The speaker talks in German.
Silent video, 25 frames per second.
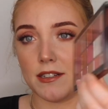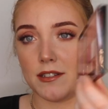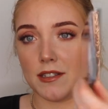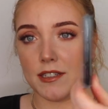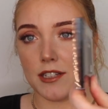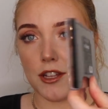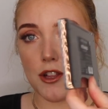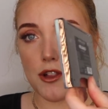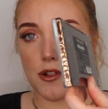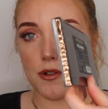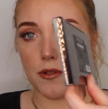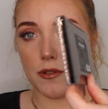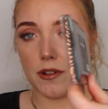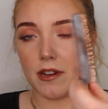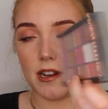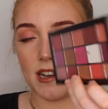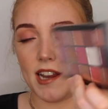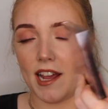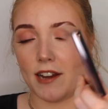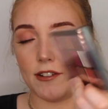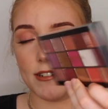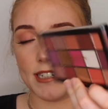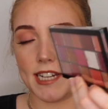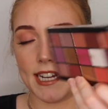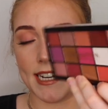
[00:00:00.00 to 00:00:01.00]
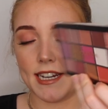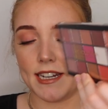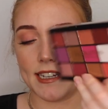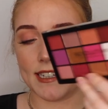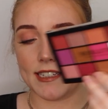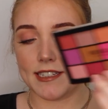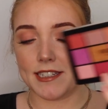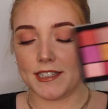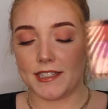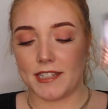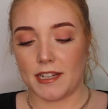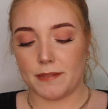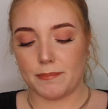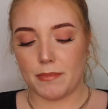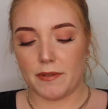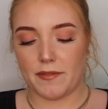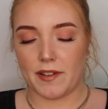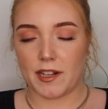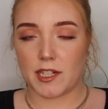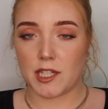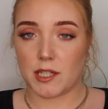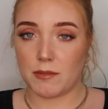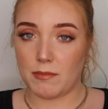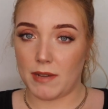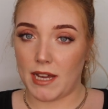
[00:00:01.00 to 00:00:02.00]
also richtig schön klein und handlich, die ist halt
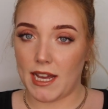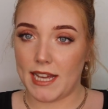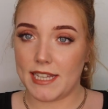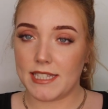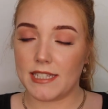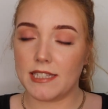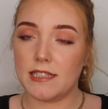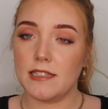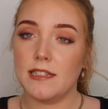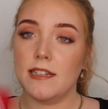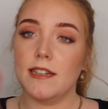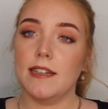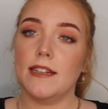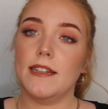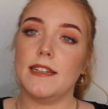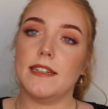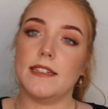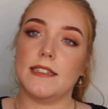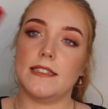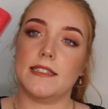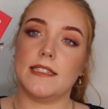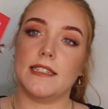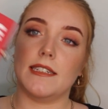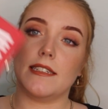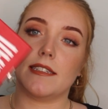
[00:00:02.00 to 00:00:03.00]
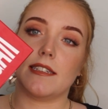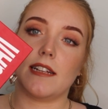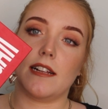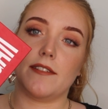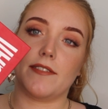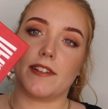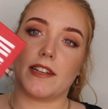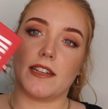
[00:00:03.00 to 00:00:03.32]
perfekt zum Reisen. Die ist halt